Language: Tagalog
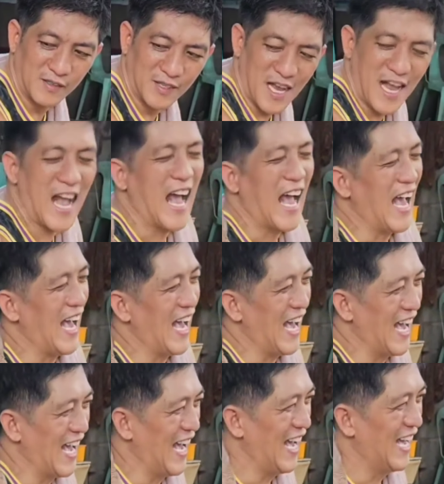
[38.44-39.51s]
mag-save ng
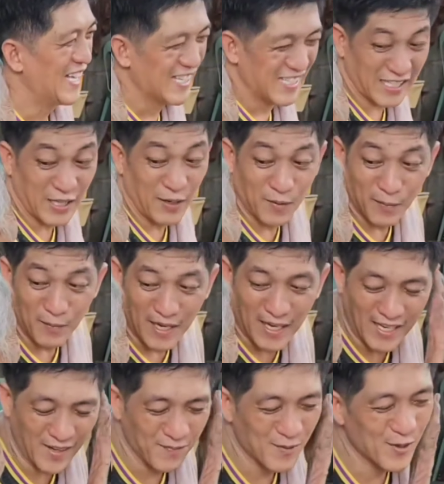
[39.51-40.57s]
memories
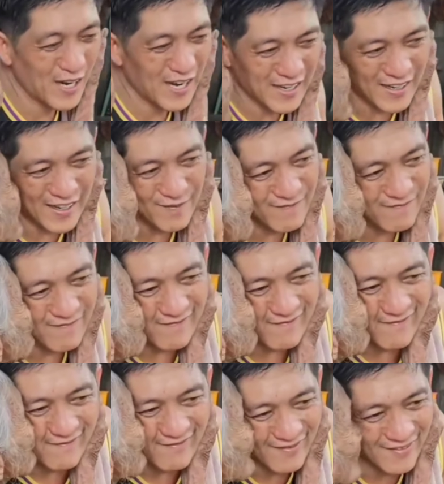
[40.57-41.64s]
na nandun siya
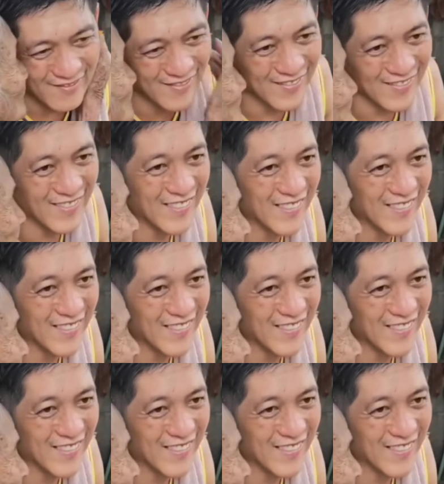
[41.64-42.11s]
sa tabi namin